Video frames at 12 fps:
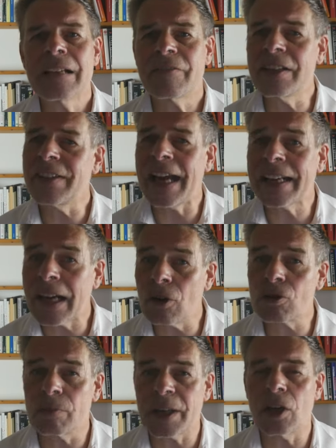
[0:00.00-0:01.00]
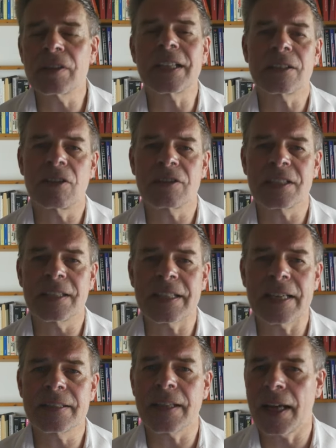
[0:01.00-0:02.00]
Wenn wir ein Auto bauen, dann kostet
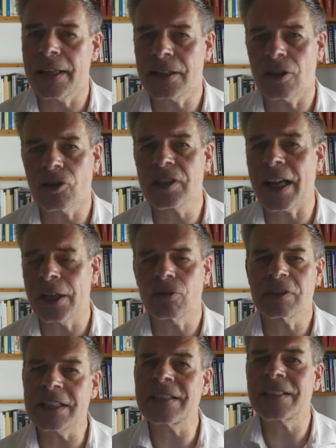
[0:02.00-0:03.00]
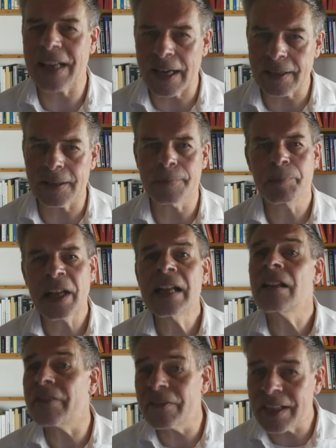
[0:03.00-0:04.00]
das 1100 Taler.
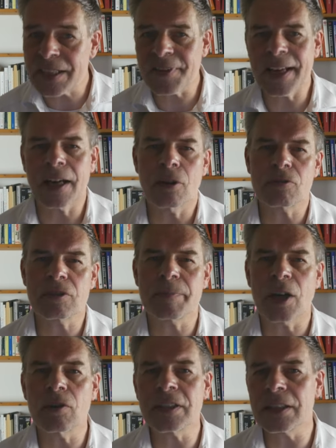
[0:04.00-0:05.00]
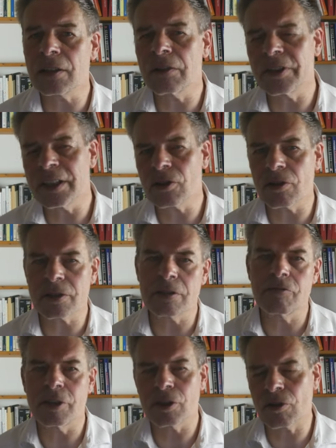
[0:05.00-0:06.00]
Wenn wir zwei Autos bauen, dann können wir die
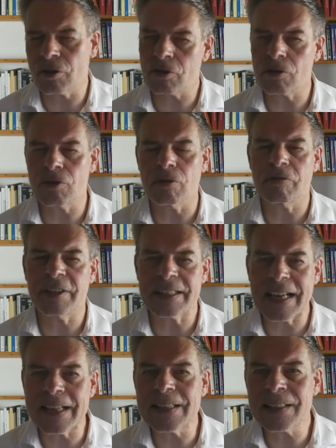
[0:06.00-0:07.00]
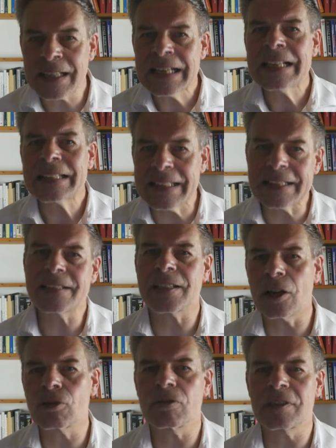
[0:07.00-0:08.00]
Kosten für die Konstruktion verteilen. Jedes
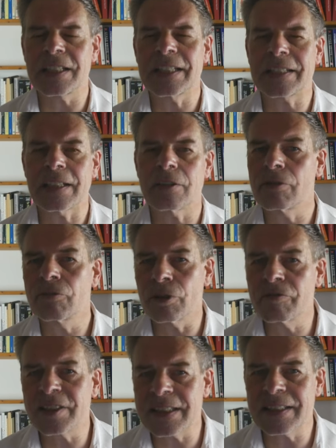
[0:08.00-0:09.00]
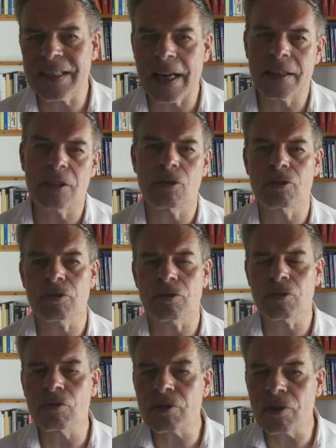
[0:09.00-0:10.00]
Auto trägt dann 50 Taler
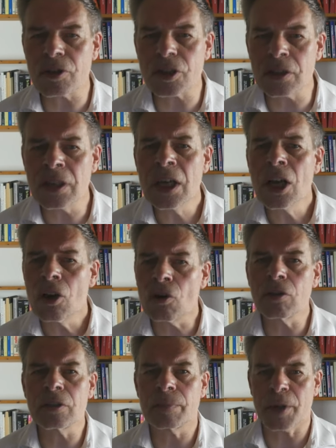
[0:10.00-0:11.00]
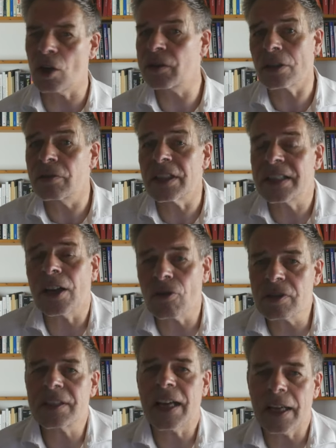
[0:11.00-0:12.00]
Konstruktionskosten und braucht natürlich
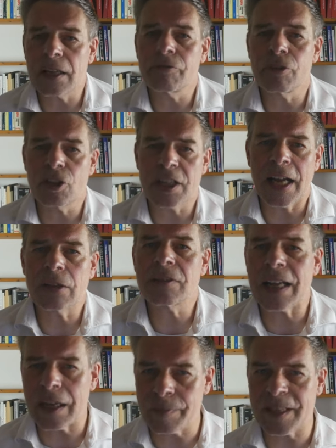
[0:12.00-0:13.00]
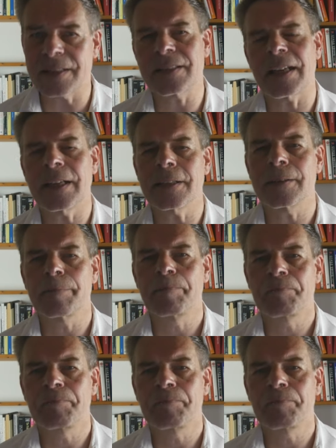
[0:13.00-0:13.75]
1000 Taler für Stahl und Arbeitszeit.